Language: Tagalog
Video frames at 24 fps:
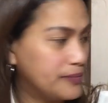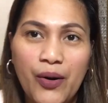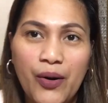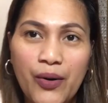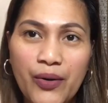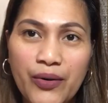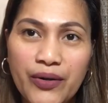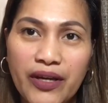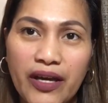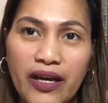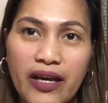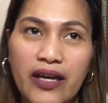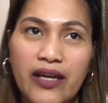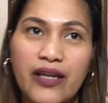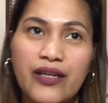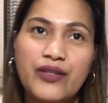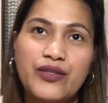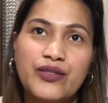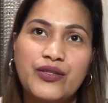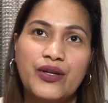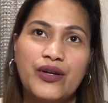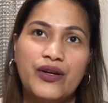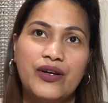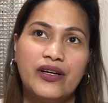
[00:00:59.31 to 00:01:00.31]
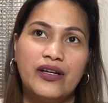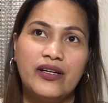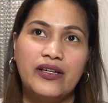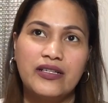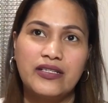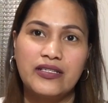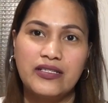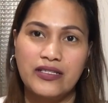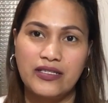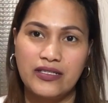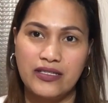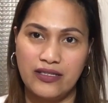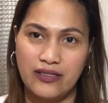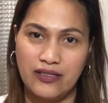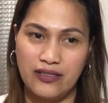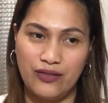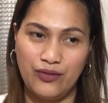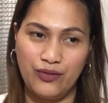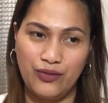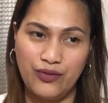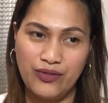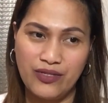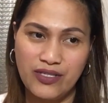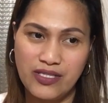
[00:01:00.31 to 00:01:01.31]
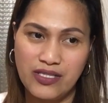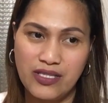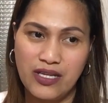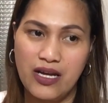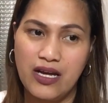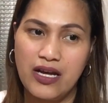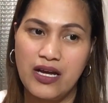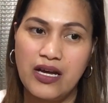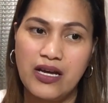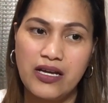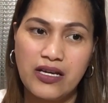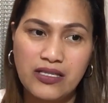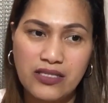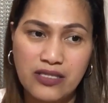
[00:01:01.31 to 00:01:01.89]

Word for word: Okay, so, dun sa